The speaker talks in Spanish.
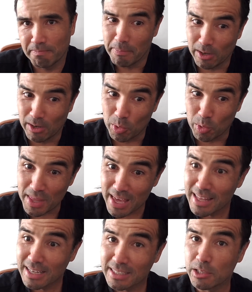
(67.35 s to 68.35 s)
Pero
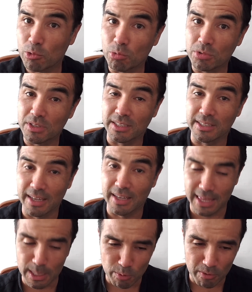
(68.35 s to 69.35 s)
dadas las circunstancias que
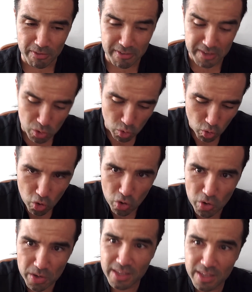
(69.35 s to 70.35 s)
estamos viviendo
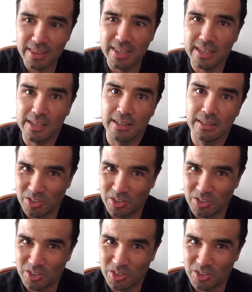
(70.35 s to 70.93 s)
hoy en día,